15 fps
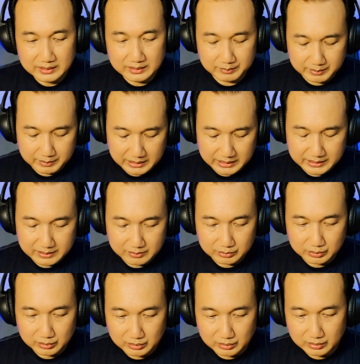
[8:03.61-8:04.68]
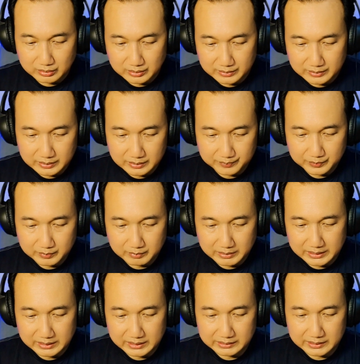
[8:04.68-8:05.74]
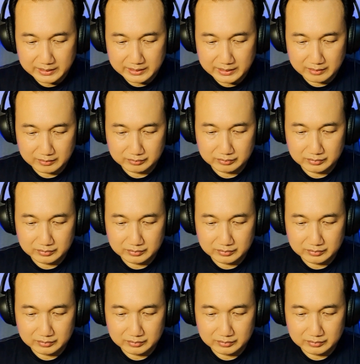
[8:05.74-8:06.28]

ini makanya untuk bagi kita yang